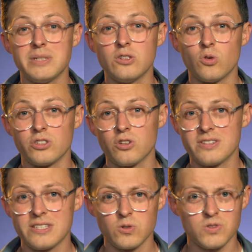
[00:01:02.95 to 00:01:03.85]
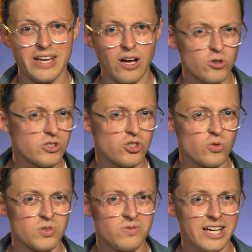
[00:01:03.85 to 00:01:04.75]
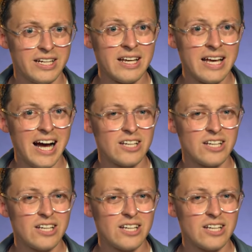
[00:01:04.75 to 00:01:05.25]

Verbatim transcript: Millionen Tonnen CO2 ausgestoßen werden,